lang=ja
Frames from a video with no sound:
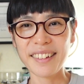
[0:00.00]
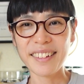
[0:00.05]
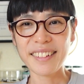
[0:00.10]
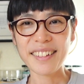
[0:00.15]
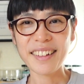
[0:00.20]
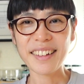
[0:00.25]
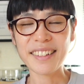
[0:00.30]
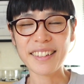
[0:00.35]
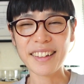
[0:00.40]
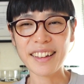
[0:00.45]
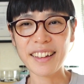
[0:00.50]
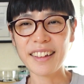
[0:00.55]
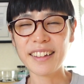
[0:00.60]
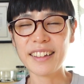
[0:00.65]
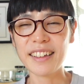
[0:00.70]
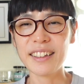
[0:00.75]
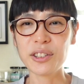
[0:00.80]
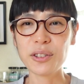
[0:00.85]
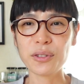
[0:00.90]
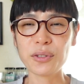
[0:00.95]
なん
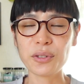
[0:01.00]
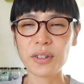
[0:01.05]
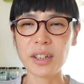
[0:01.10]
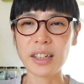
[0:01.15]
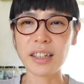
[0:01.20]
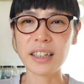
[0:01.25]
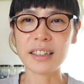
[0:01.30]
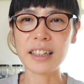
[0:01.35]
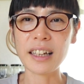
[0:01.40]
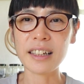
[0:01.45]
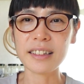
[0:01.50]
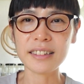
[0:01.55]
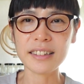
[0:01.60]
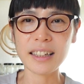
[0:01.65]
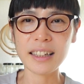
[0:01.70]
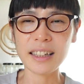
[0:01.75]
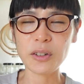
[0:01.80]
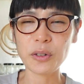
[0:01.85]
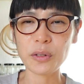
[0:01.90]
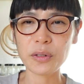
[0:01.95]
でちょっとなんか男
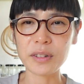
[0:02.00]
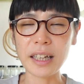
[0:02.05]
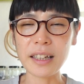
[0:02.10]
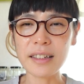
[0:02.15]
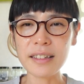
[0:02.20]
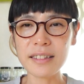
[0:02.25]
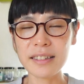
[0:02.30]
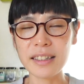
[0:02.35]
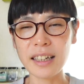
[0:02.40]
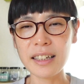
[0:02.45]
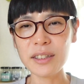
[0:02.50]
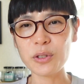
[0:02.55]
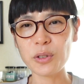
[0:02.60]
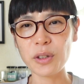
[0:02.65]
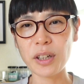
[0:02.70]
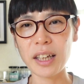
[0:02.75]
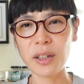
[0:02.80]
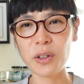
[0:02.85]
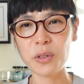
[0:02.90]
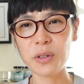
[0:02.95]
性用男女
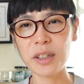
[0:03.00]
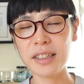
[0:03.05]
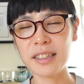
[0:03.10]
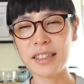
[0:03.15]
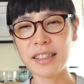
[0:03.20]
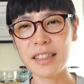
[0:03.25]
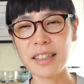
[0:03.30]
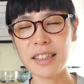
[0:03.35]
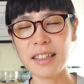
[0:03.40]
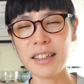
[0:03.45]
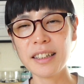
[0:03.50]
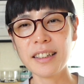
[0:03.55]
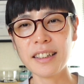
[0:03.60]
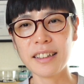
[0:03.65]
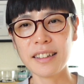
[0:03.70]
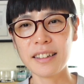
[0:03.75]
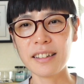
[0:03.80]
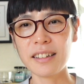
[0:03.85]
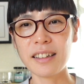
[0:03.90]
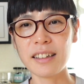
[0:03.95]
兼用だし
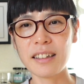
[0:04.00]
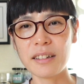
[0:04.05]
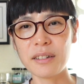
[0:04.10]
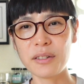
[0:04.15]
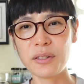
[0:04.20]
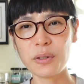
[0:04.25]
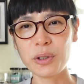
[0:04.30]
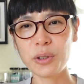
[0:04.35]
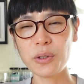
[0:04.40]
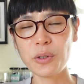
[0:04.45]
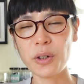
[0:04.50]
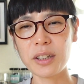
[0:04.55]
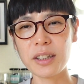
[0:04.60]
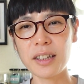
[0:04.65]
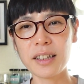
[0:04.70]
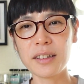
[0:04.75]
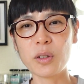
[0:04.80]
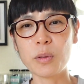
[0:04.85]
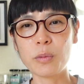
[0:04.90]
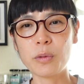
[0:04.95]
なんかどうしようか
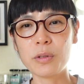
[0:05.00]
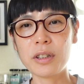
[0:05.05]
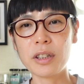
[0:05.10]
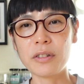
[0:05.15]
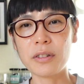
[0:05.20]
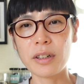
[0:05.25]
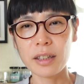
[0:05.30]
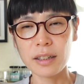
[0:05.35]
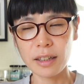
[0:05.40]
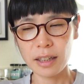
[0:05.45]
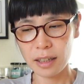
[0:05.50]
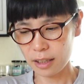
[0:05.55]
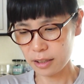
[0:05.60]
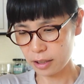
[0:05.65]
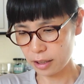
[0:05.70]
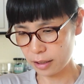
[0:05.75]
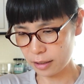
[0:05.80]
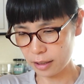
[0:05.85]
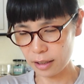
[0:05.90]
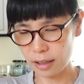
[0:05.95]
なと思ってる方いらっ
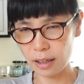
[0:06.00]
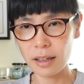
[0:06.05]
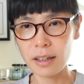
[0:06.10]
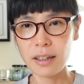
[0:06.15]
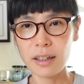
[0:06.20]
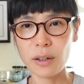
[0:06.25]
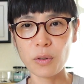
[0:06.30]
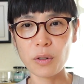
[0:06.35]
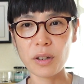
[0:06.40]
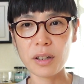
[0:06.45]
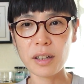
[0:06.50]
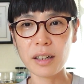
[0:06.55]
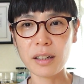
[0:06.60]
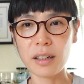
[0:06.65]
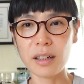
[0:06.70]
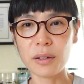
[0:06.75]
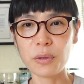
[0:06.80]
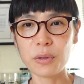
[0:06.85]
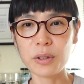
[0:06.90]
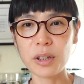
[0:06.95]
しゃったらこれなん
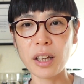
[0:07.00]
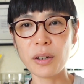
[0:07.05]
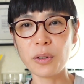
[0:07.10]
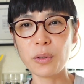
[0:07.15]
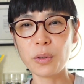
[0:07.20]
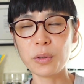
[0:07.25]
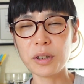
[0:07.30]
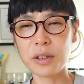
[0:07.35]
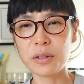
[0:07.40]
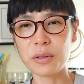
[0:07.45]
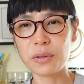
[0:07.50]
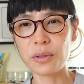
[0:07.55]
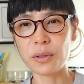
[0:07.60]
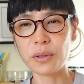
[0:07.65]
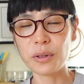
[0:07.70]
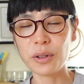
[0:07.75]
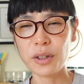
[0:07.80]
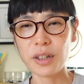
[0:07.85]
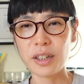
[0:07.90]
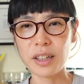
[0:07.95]
かあの参考になる
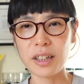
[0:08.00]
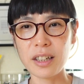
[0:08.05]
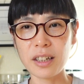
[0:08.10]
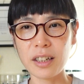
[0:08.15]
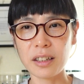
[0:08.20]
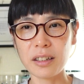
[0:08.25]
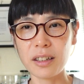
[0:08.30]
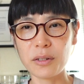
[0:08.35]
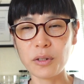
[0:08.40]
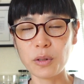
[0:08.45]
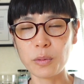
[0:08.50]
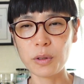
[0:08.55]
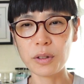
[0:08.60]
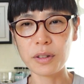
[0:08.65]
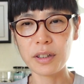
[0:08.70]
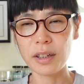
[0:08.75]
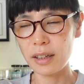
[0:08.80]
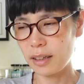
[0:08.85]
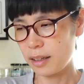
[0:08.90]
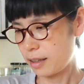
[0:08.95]
といいかなと思っ
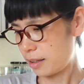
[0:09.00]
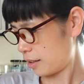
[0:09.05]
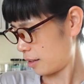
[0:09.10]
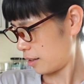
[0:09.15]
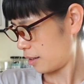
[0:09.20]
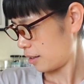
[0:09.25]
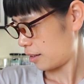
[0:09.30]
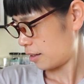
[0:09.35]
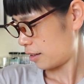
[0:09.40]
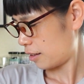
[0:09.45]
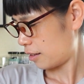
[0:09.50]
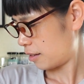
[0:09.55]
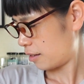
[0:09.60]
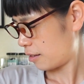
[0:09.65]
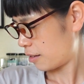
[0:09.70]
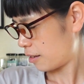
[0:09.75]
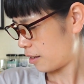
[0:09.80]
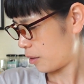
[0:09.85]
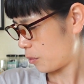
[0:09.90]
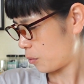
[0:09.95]
て
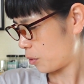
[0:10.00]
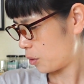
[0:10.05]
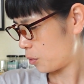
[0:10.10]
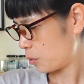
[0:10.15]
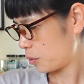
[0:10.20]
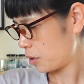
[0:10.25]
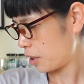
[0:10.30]
なんでこれを